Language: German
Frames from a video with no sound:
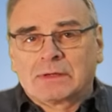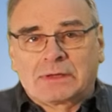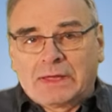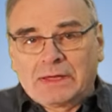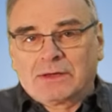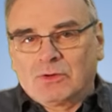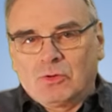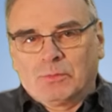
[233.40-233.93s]

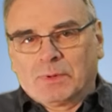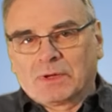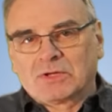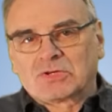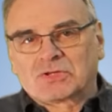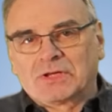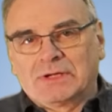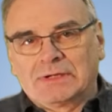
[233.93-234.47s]

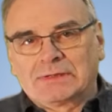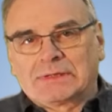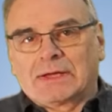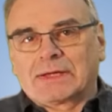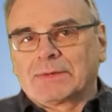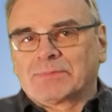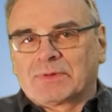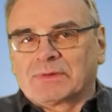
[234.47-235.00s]
gegenübergestellt. Da
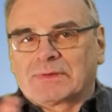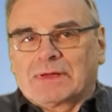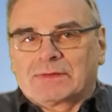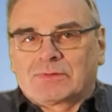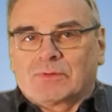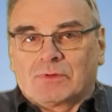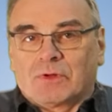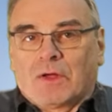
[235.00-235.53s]
gibt es jetzt
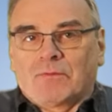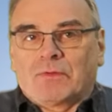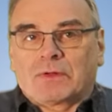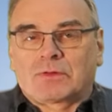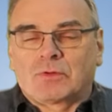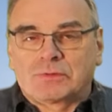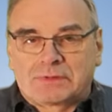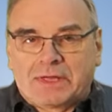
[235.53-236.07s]
also einfach
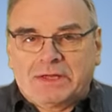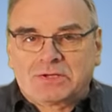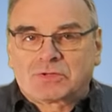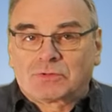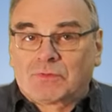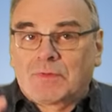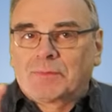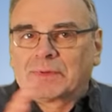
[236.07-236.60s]
so ein Test
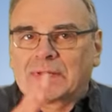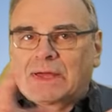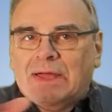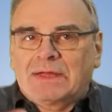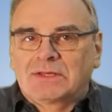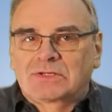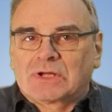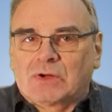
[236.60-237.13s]
und wenn wir da
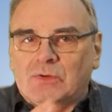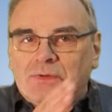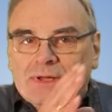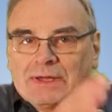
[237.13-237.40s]
reinschauen,